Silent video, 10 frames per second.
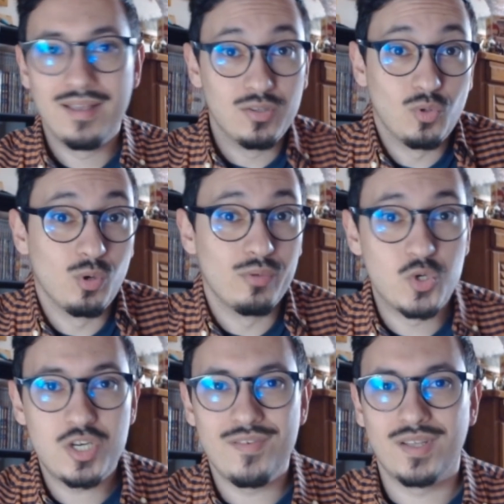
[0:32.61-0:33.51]
non lo
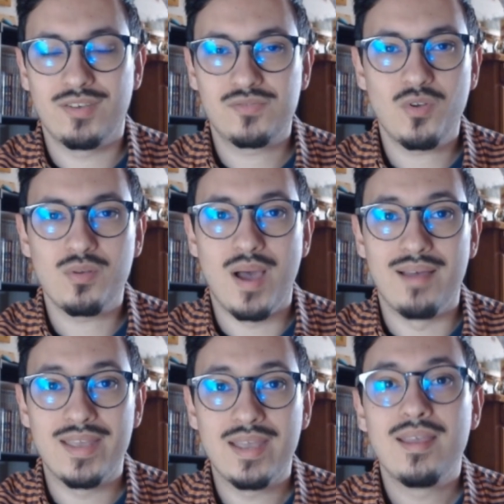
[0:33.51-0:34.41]
riusciva a
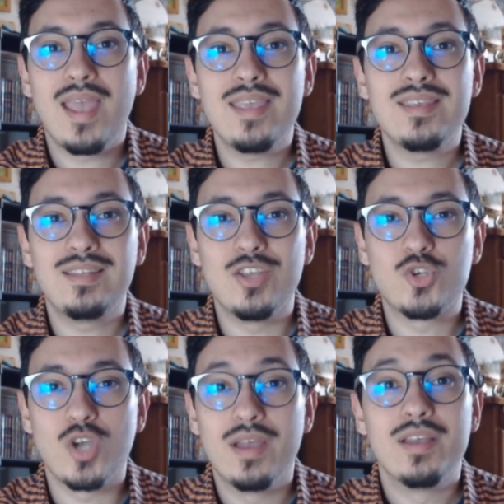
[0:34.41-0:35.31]
trasformare e gli
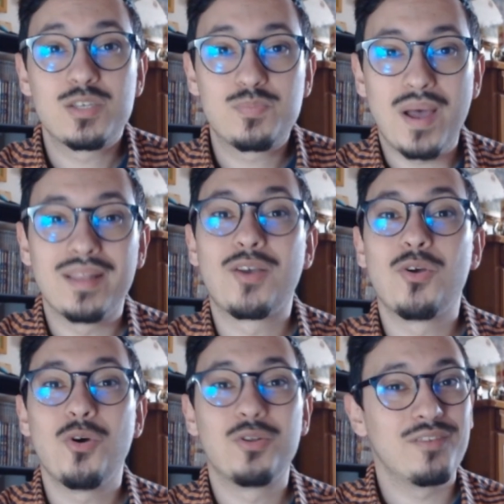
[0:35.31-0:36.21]
dice spada
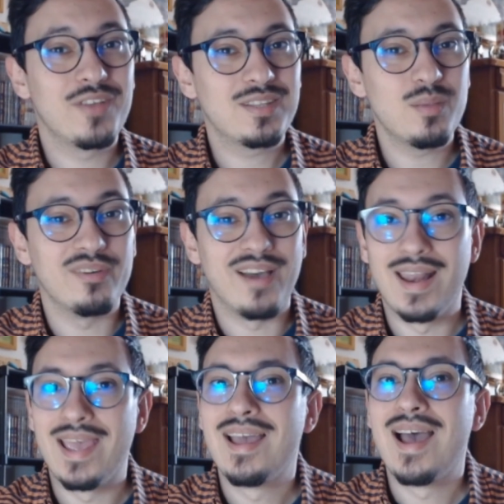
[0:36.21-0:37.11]
colonna
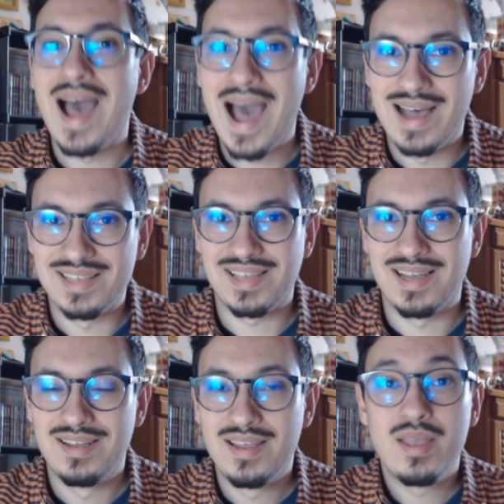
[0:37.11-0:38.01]
vertebrale asa